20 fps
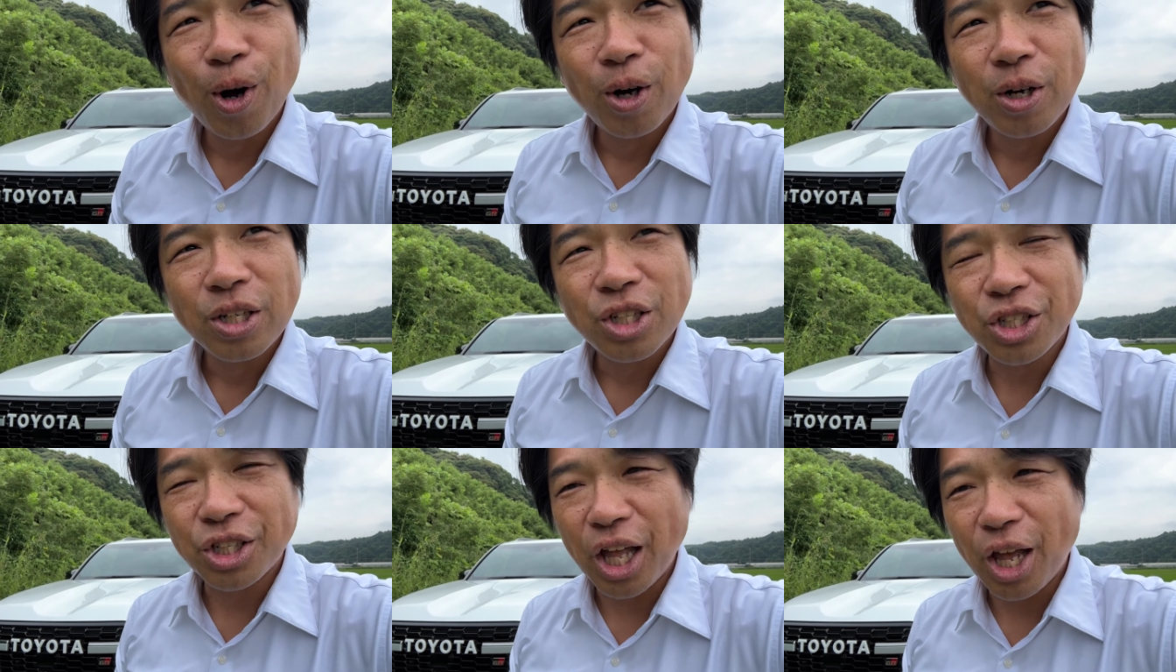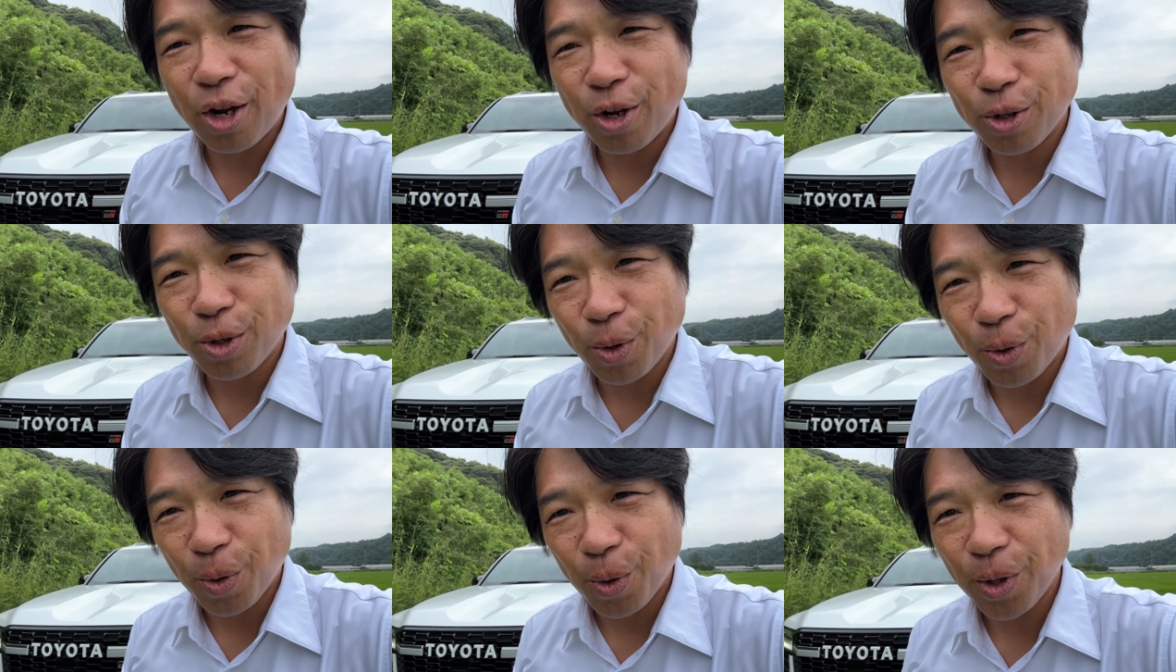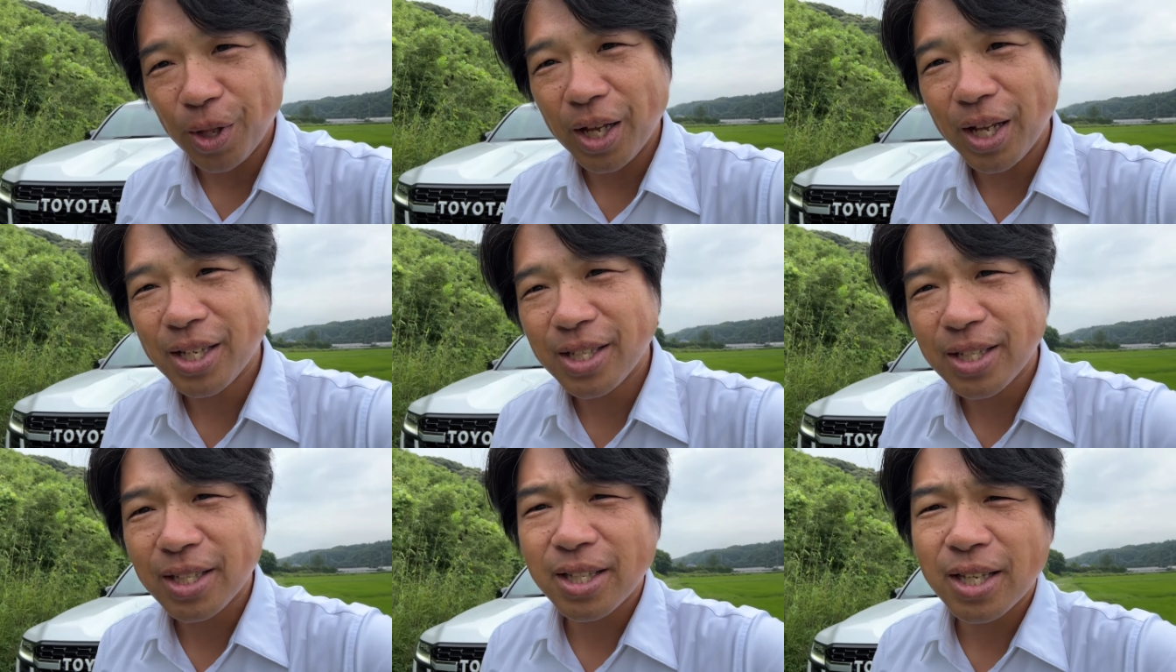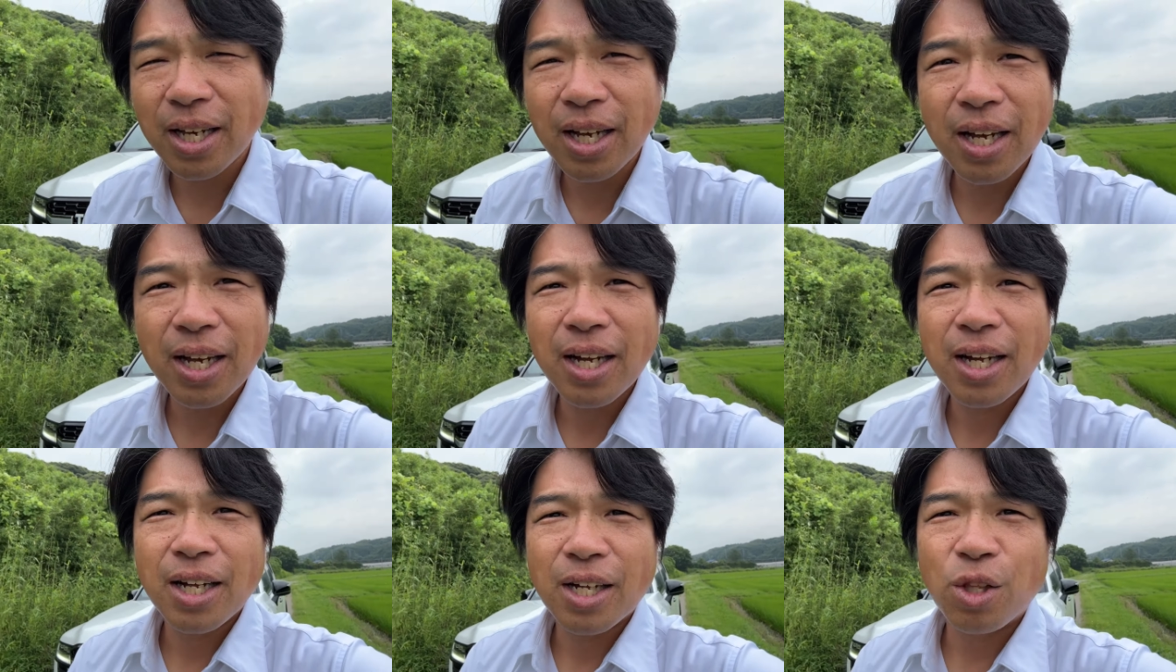しているところです
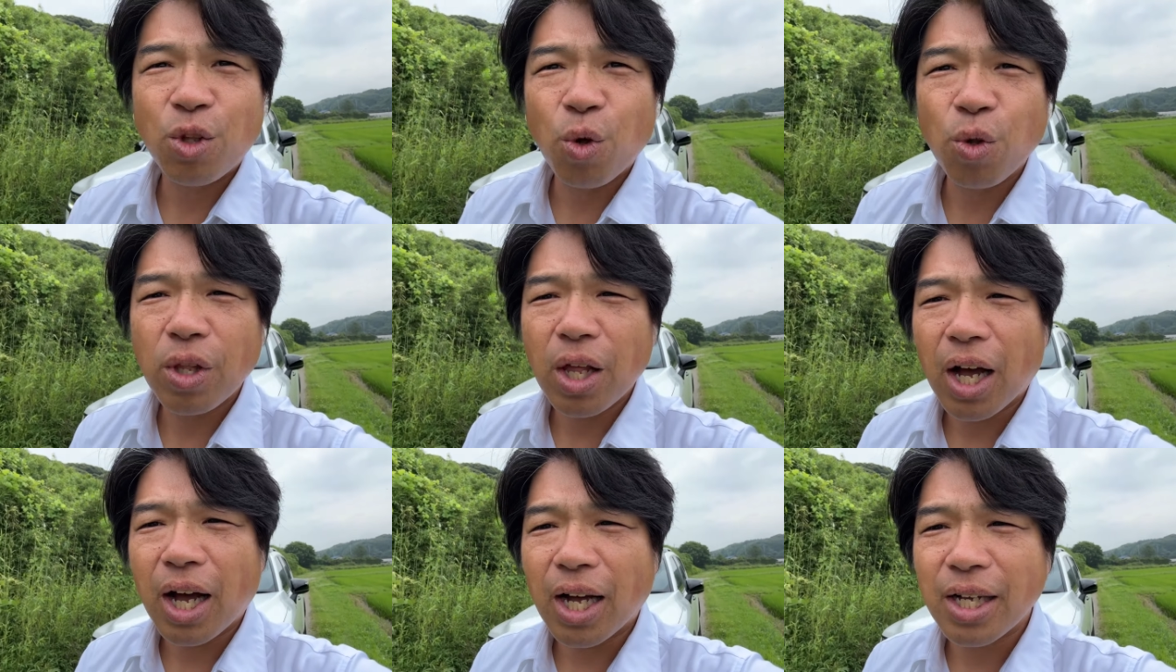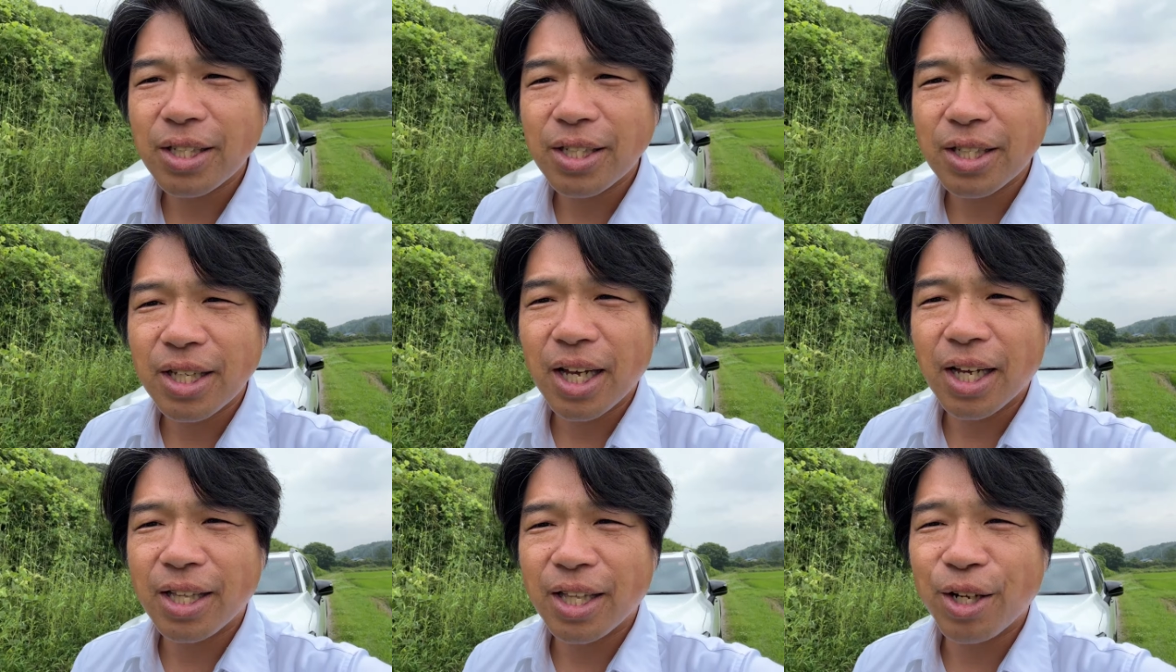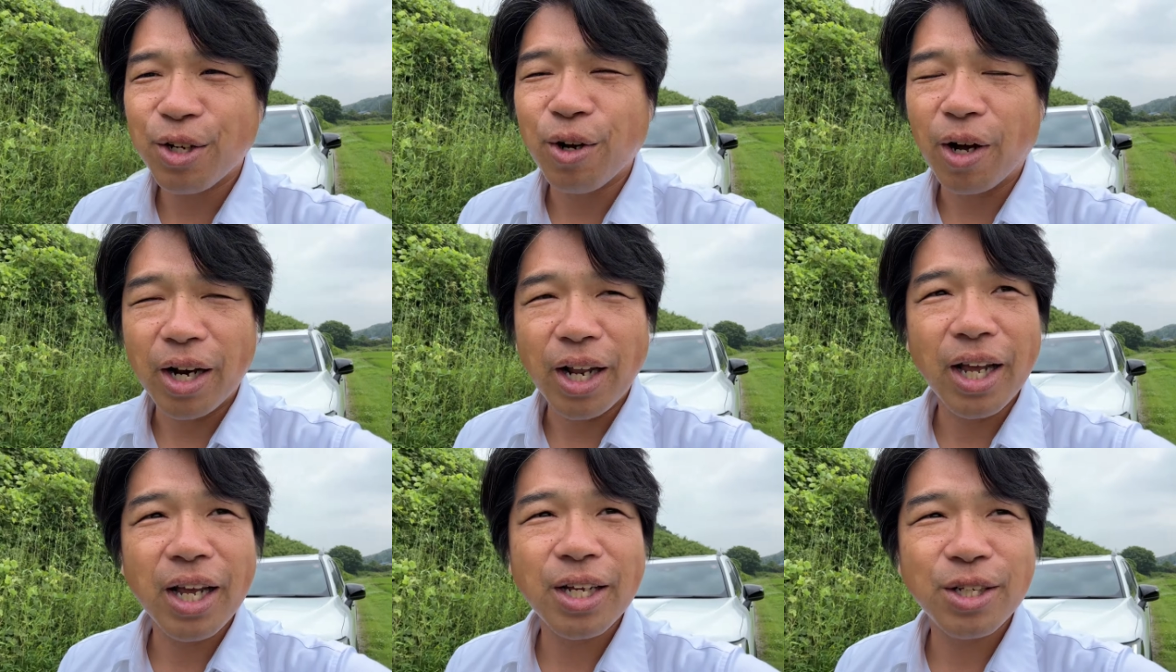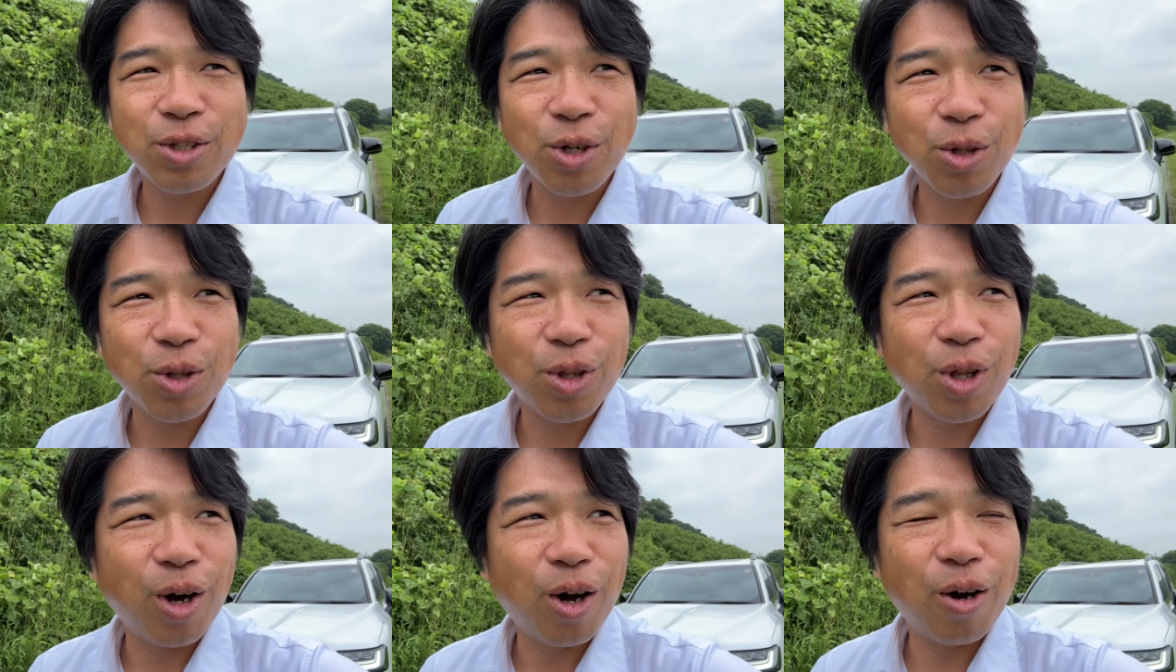どんな感じでやってるかね
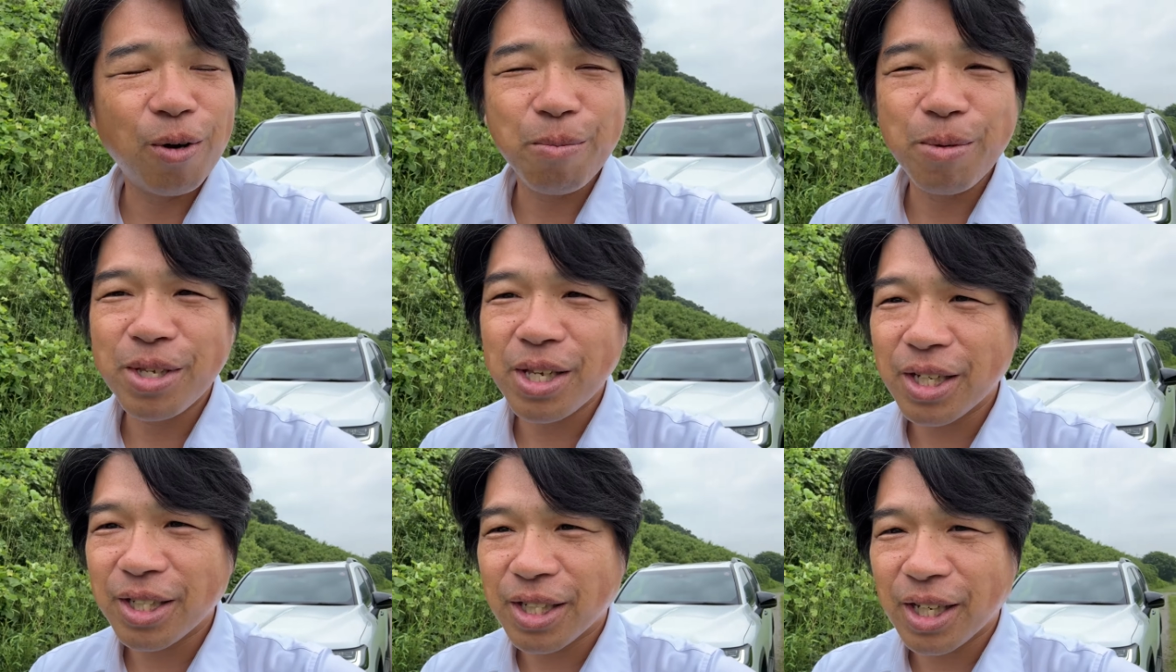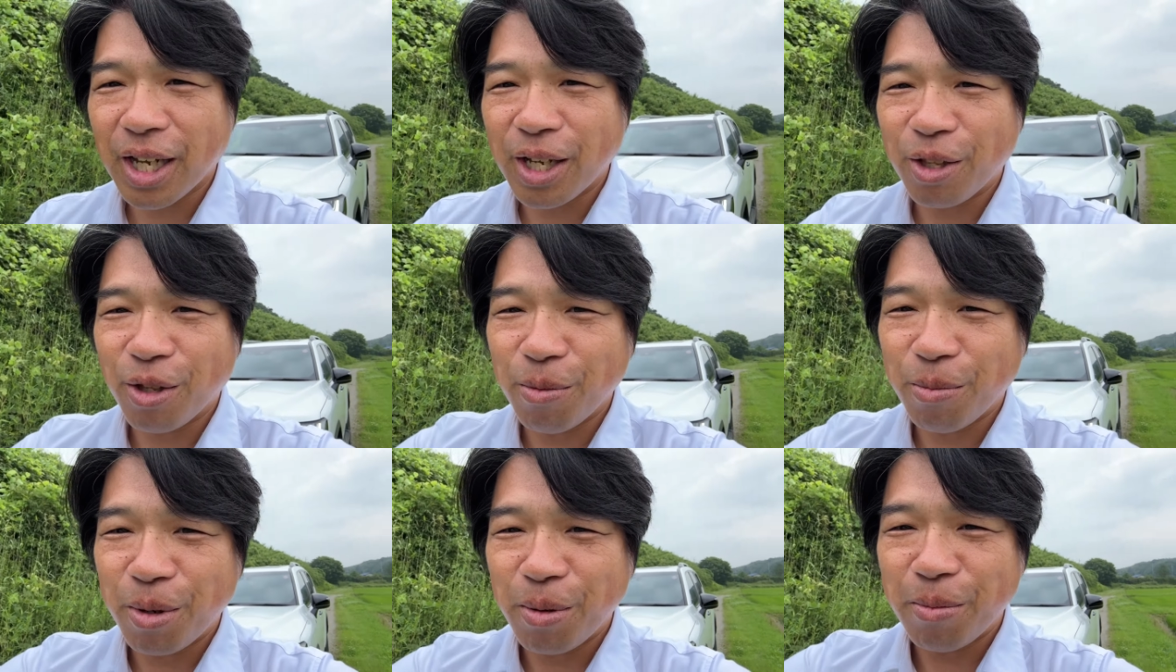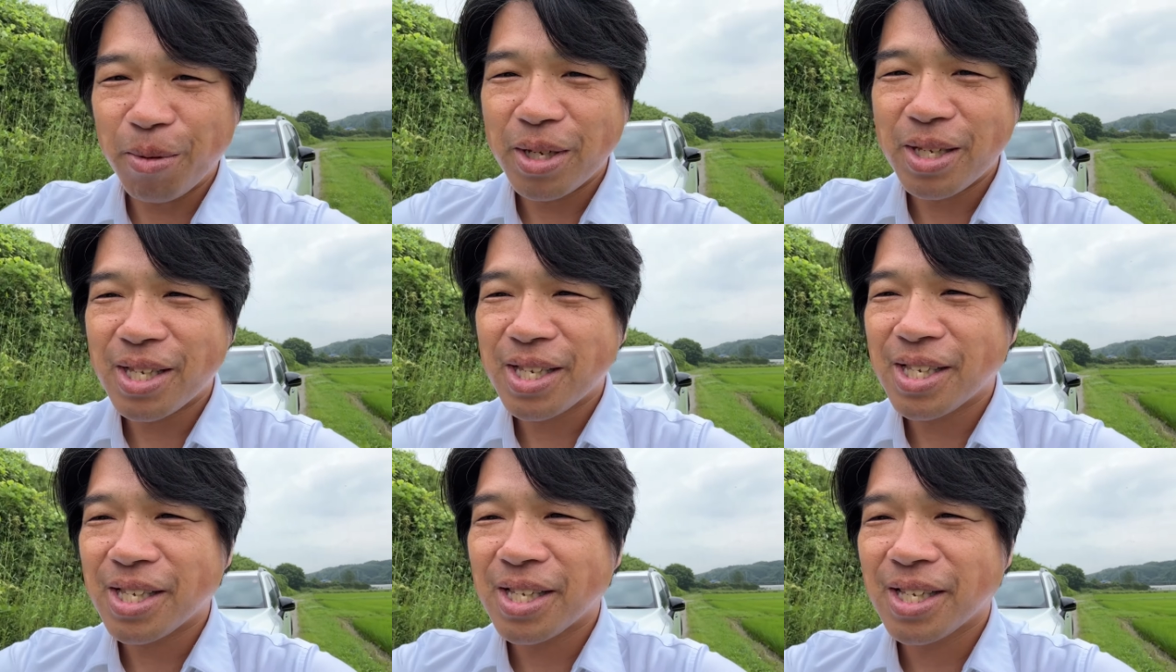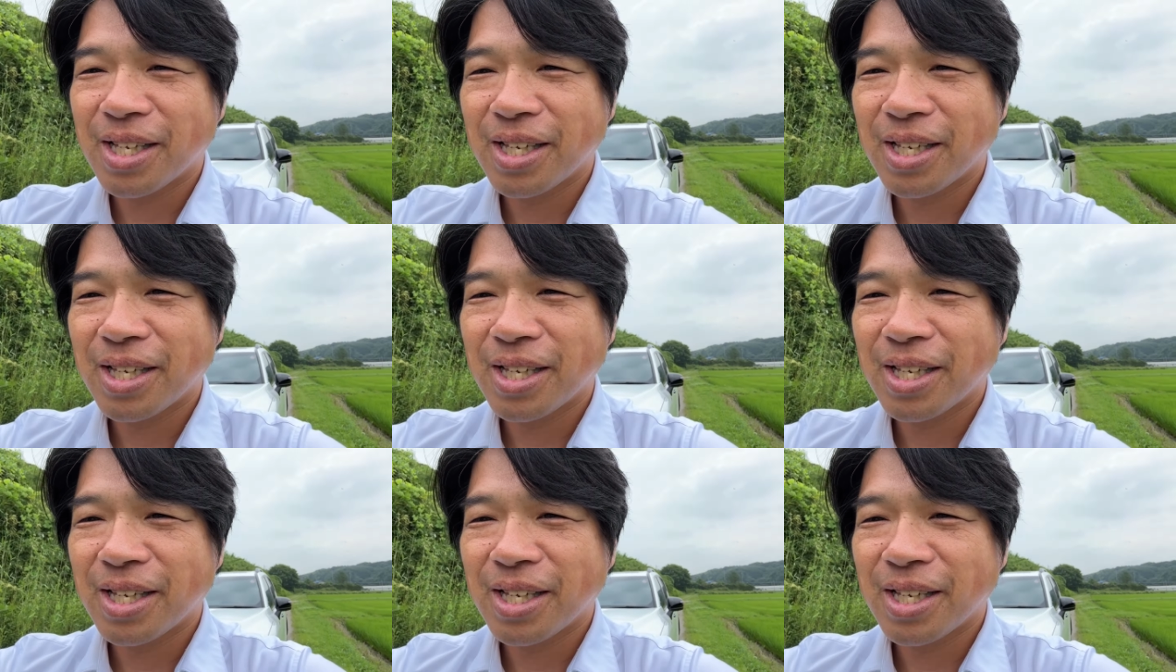ちょっとお見せしたいと思います